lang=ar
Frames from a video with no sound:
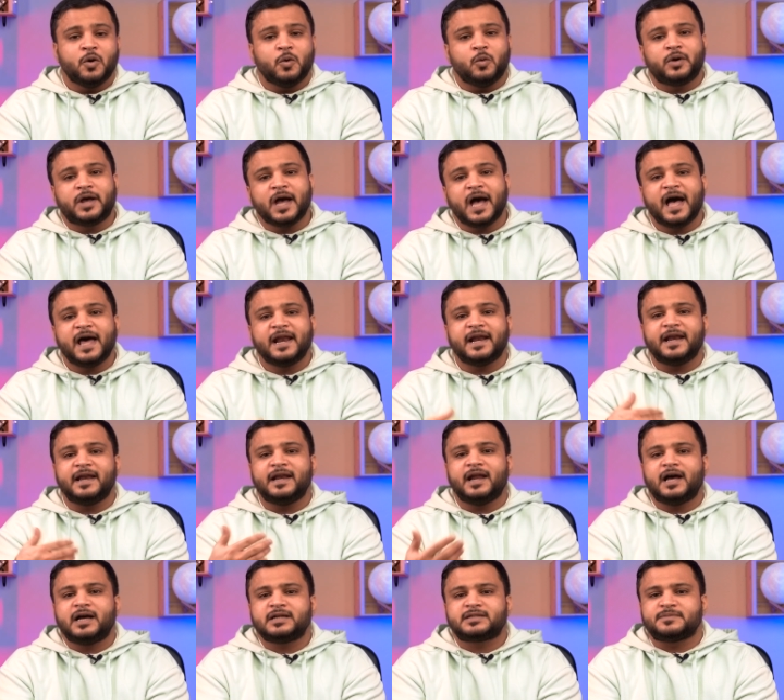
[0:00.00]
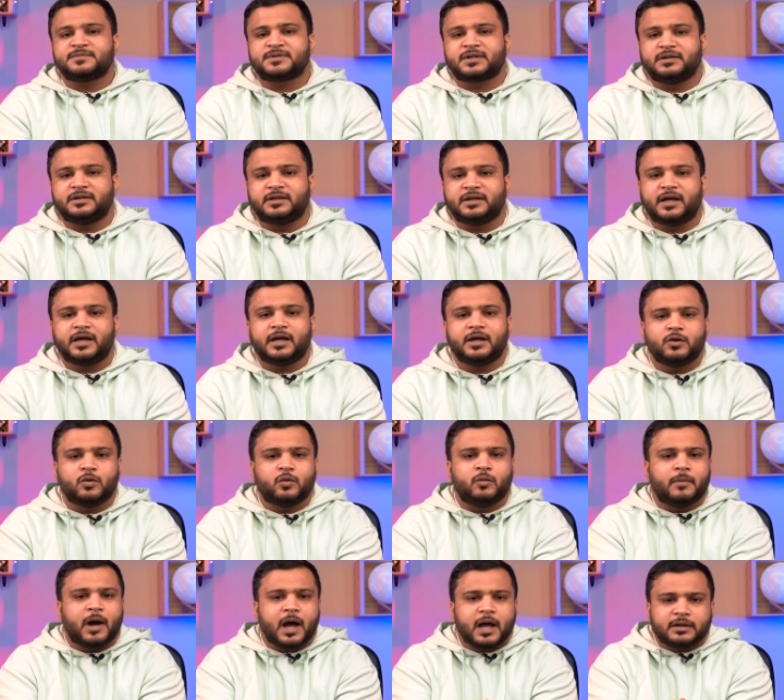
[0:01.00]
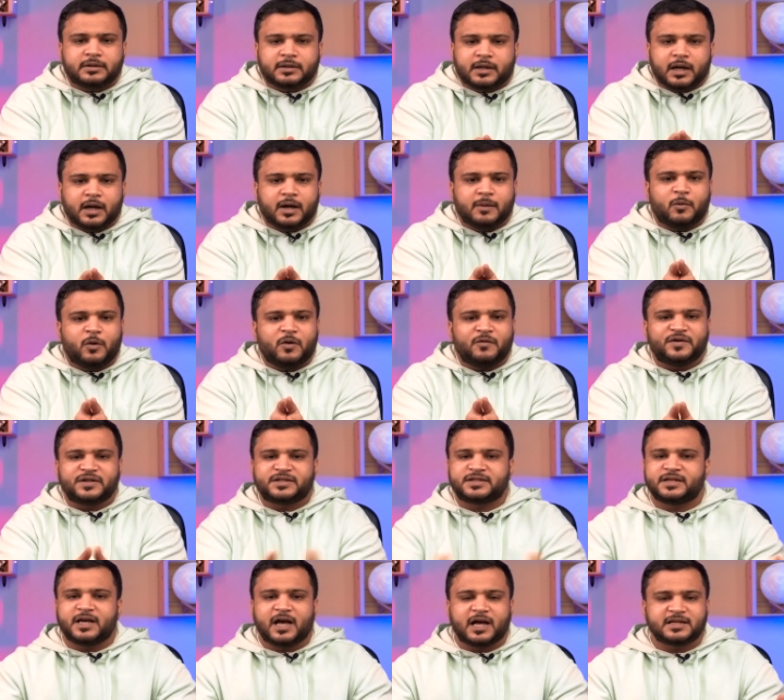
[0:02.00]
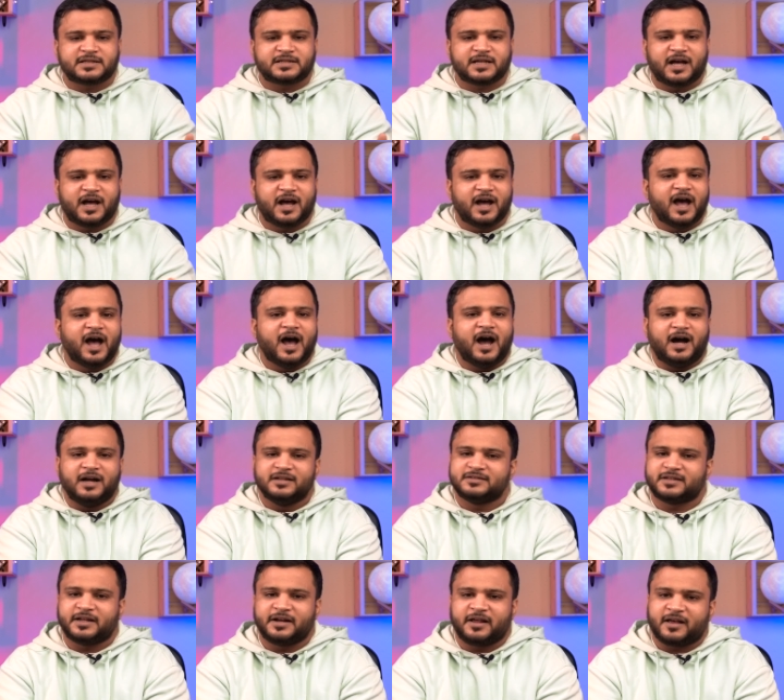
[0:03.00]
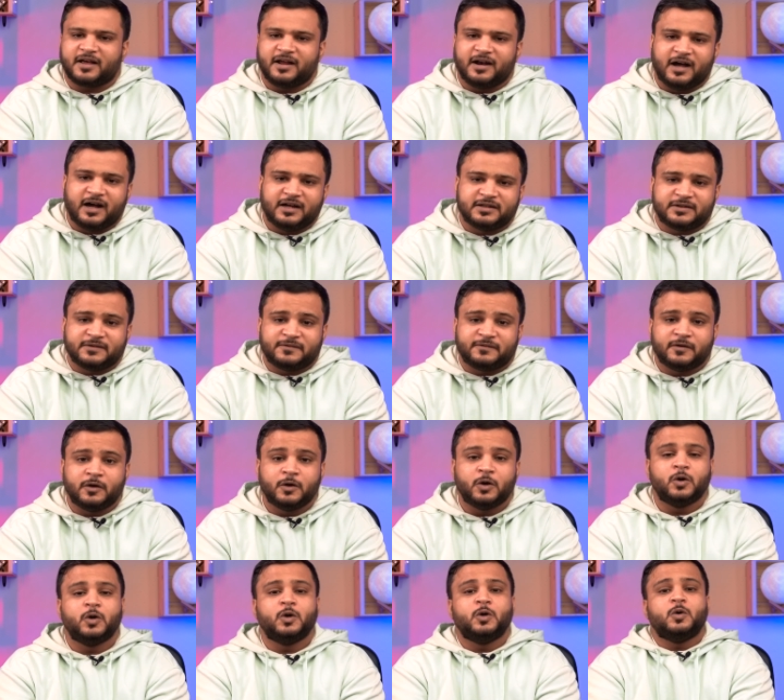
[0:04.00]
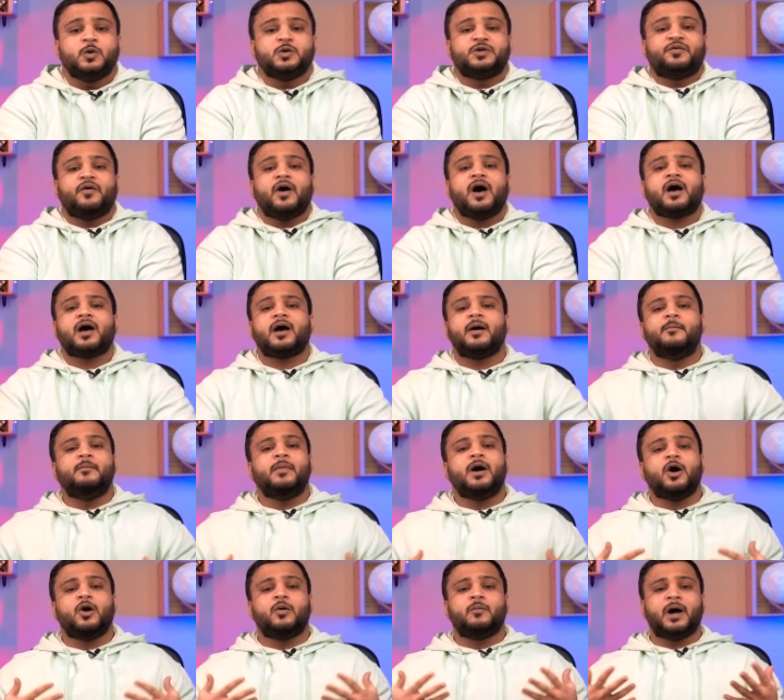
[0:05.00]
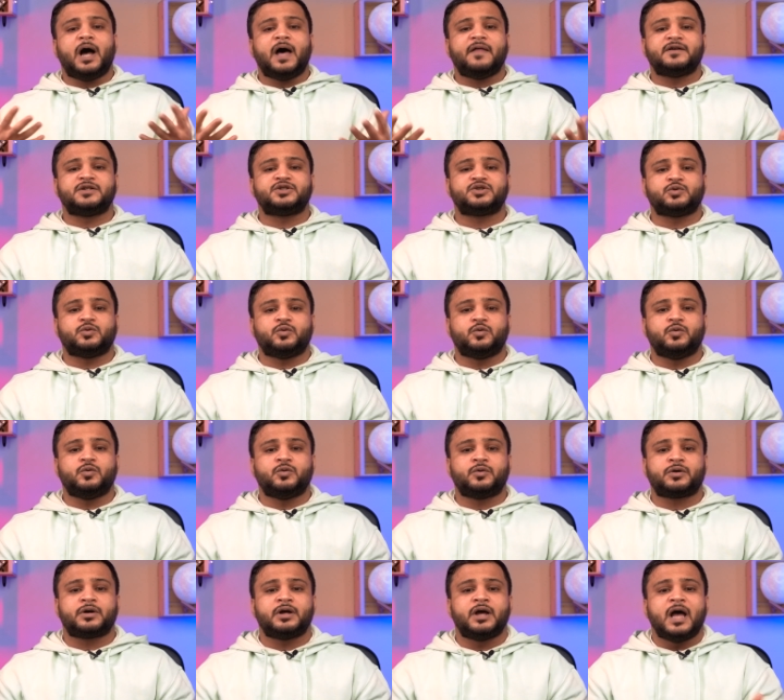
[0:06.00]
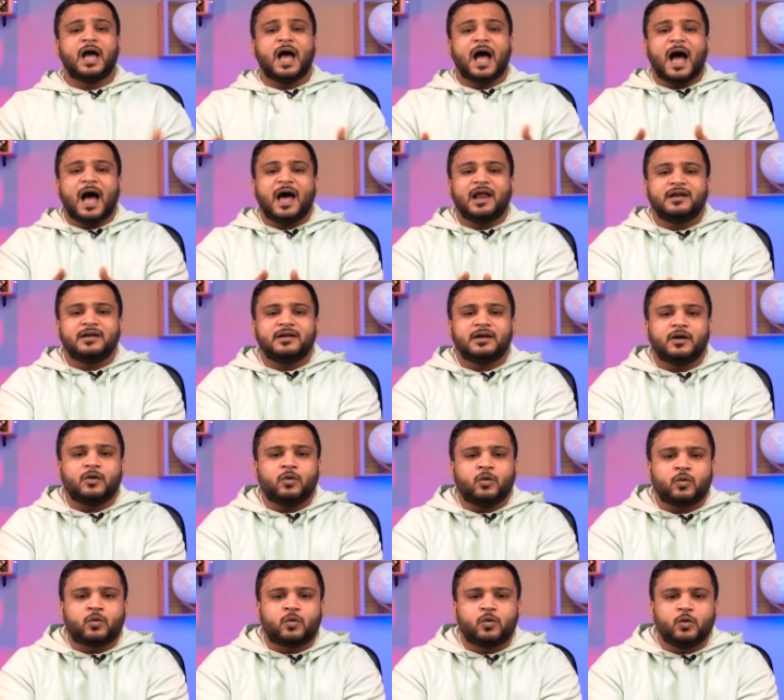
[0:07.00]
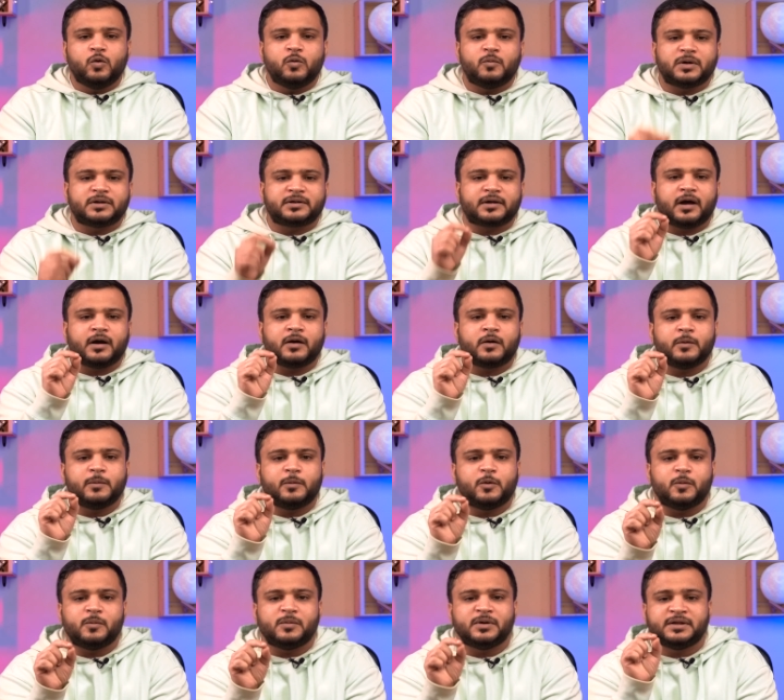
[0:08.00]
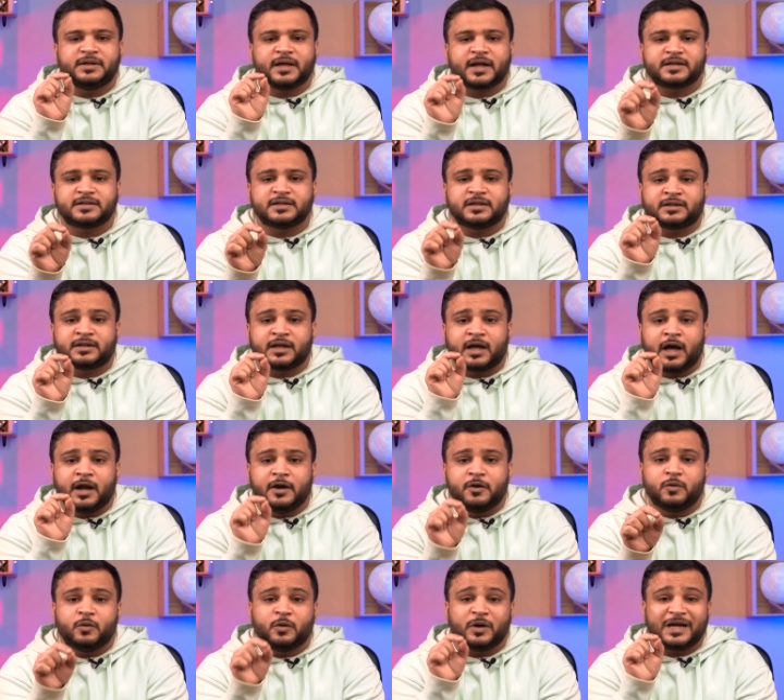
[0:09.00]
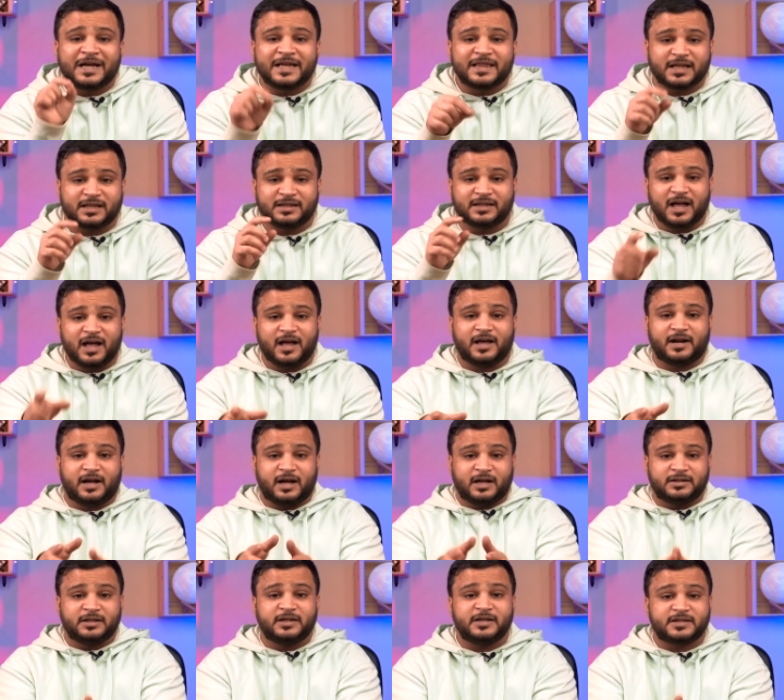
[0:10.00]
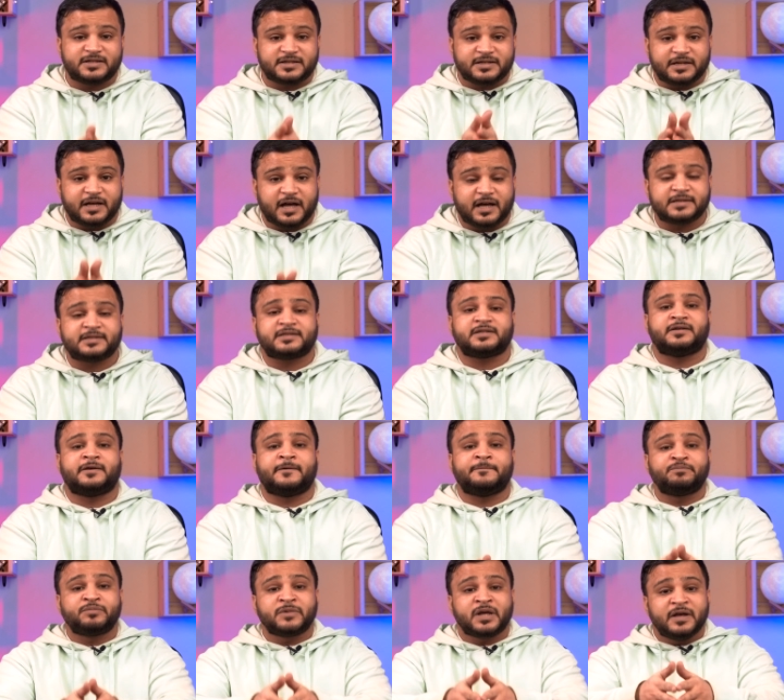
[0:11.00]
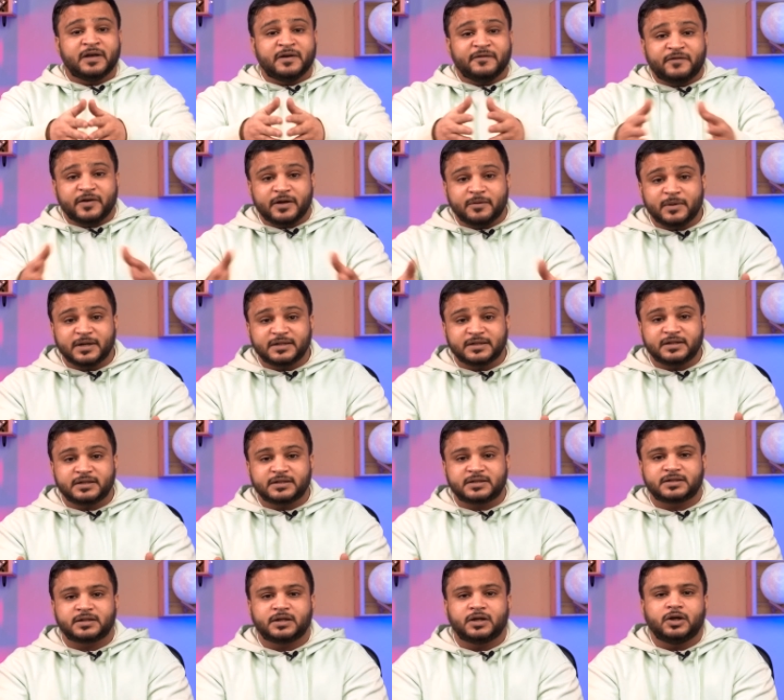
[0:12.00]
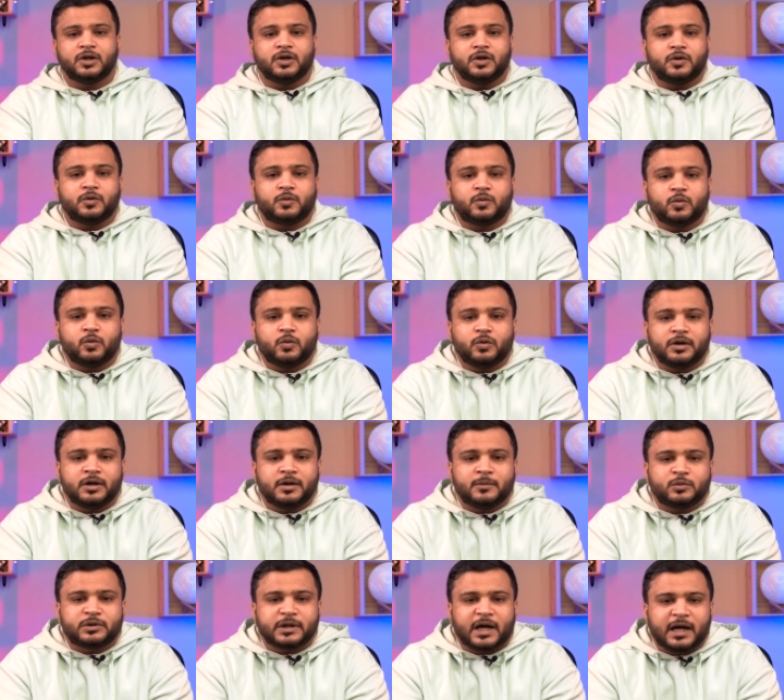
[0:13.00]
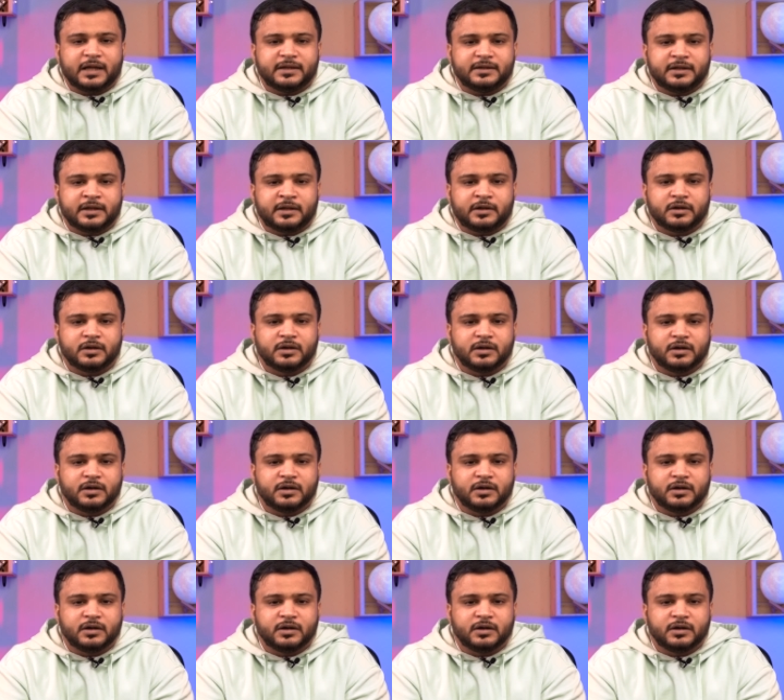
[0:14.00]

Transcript: وكان الناس مصدقين وما يتكلمون في السياسة عن طريق الهاتف تفاقم معهم هذا الشعور أن الحكومة تراقبهم لدرجة أنه إذا دار حديث سياسي في مجلس يقولون للمتحدث